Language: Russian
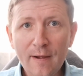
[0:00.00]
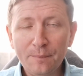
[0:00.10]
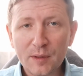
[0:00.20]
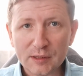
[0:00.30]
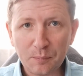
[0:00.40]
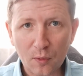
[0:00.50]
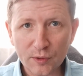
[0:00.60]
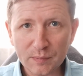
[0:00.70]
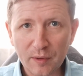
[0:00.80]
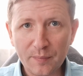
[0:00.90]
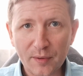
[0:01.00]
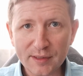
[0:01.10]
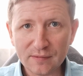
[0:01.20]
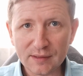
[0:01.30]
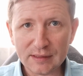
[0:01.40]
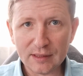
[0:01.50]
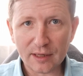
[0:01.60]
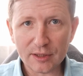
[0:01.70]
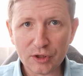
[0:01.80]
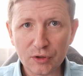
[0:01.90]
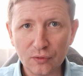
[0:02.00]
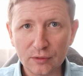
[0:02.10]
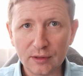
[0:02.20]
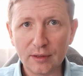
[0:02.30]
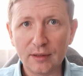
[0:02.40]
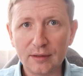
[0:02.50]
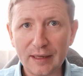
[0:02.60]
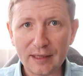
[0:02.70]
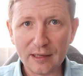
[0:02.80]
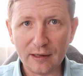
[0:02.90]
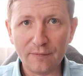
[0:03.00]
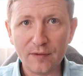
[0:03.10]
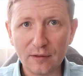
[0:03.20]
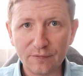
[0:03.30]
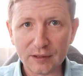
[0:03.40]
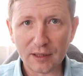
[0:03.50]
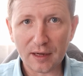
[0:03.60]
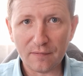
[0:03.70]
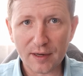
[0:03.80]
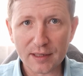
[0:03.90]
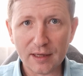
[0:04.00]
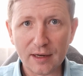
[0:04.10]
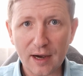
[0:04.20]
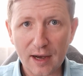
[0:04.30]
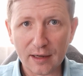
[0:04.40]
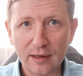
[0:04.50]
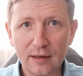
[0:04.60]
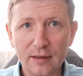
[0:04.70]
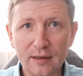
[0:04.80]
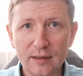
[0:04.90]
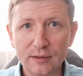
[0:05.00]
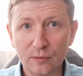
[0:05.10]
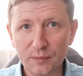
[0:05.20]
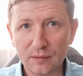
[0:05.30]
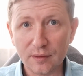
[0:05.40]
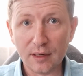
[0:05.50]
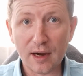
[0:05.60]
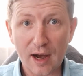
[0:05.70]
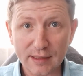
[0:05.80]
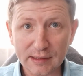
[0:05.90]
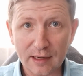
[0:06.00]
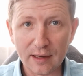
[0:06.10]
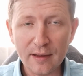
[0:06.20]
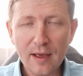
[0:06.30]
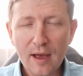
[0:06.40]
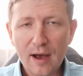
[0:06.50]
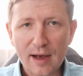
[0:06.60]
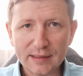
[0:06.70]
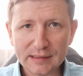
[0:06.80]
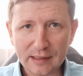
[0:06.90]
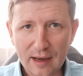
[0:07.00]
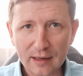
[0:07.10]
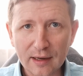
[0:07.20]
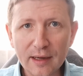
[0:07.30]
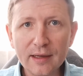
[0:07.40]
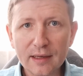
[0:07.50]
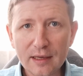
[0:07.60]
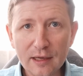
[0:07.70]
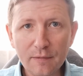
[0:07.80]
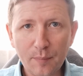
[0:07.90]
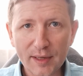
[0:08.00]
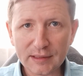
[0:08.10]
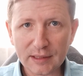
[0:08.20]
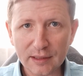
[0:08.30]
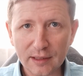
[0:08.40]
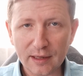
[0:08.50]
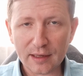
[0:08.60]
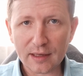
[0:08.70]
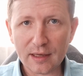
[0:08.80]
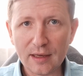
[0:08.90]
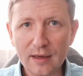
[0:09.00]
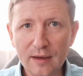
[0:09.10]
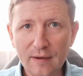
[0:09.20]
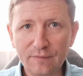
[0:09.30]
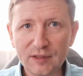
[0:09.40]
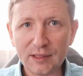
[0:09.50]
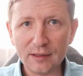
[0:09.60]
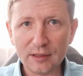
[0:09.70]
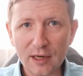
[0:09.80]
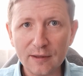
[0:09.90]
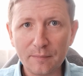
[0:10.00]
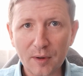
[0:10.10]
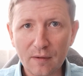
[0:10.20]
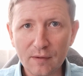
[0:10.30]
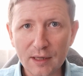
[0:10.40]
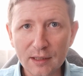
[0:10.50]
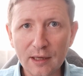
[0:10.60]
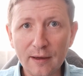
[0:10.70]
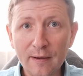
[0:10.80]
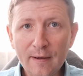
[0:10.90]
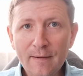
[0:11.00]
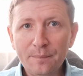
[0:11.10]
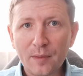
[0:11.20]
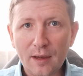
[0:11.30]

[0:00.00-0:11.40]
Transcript: с просьбой бы произвести расчеты таких видов страхования, как, э, собственно, каска, ОСАГО и ипотека. И все три направления э,